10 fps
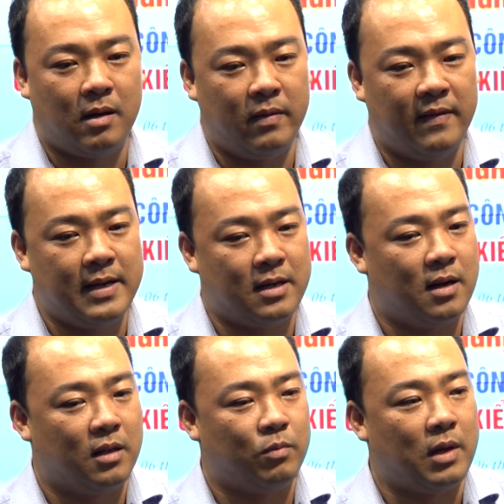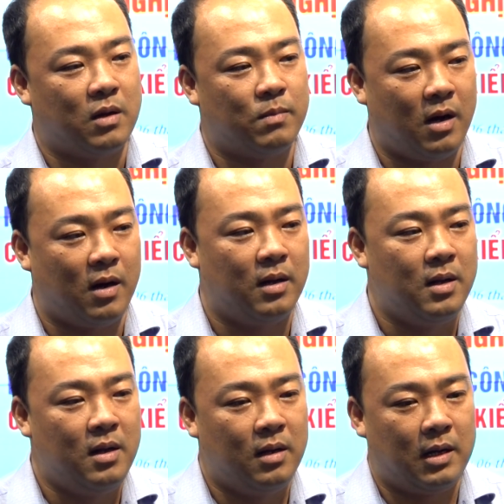tôi với vai trò là Chủ tịch Công đoàn
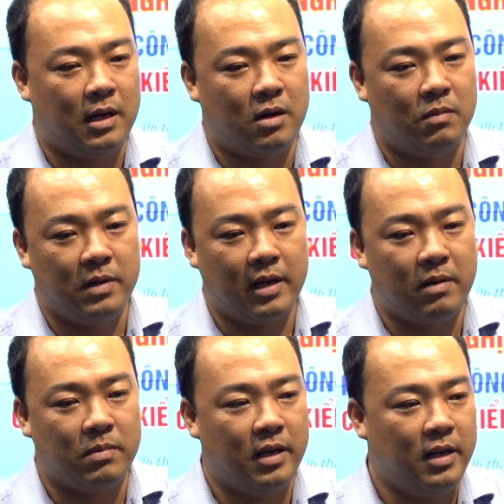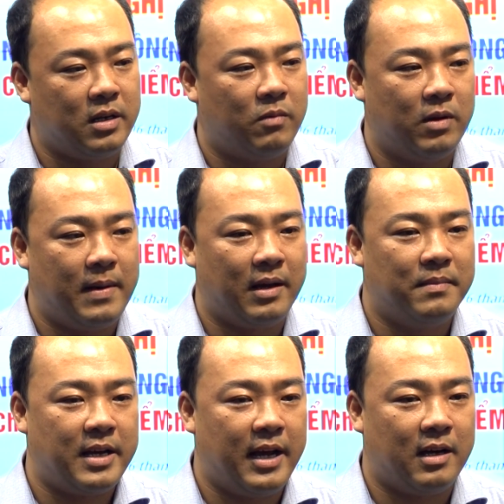cùng với các đồng chí trong Ủy ban Kiểm
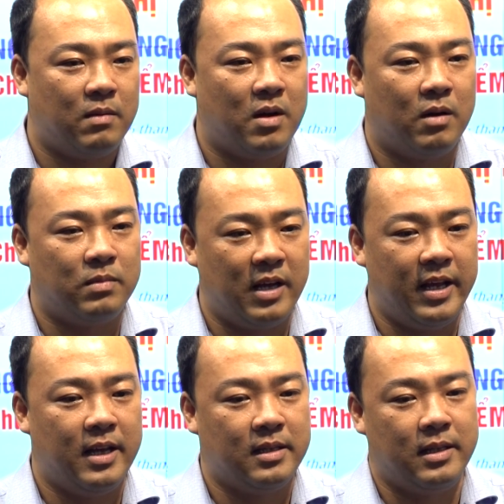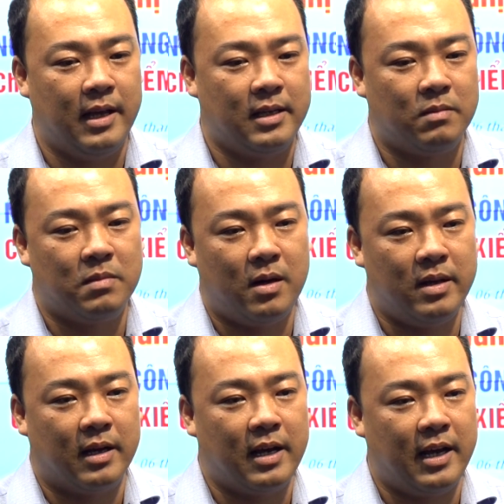tra Công đoàn công ty về cũng có
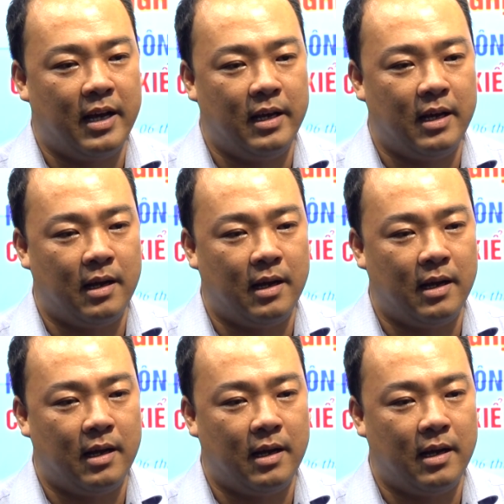những cái